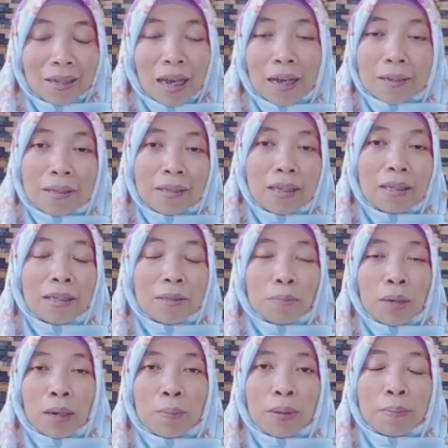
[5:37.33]
Artinya
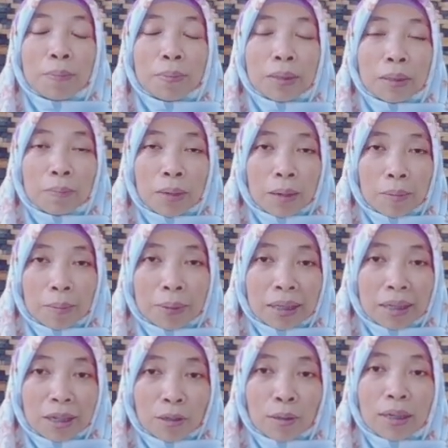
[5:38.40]
seberapa seberapa
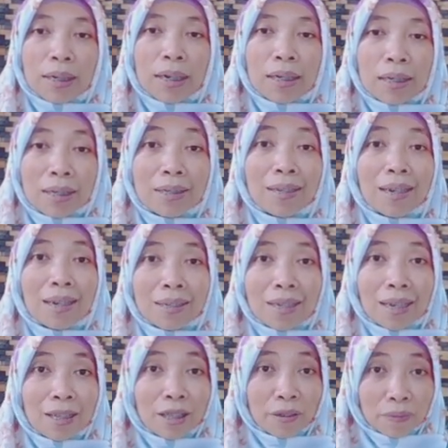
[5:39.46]
penting itu adalah secara
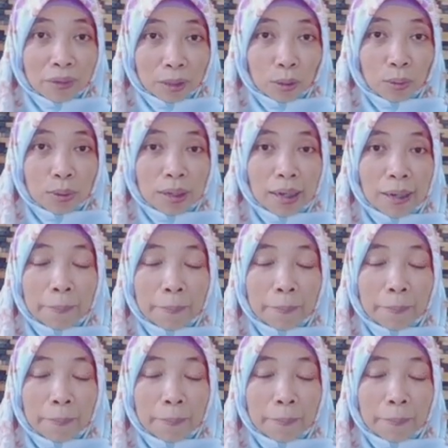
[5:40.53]
saintifik juga